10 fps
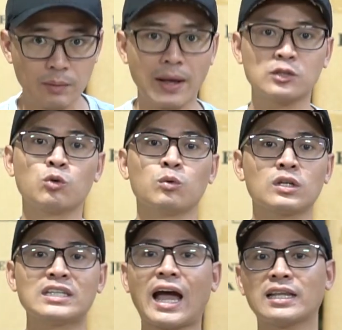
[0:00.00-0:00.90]
Các bạn dùng một
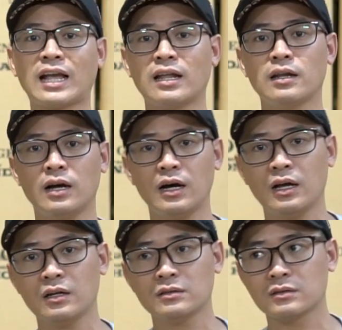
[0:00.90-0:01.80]
thời gian
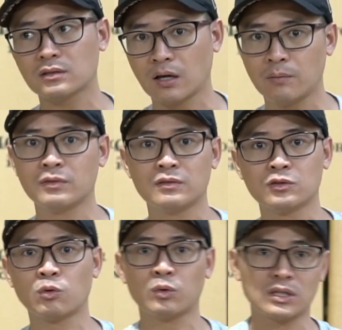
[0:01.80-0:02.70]

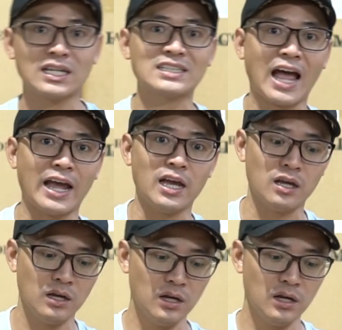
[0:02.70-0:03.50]
uh, dùng một thời gian dài ấy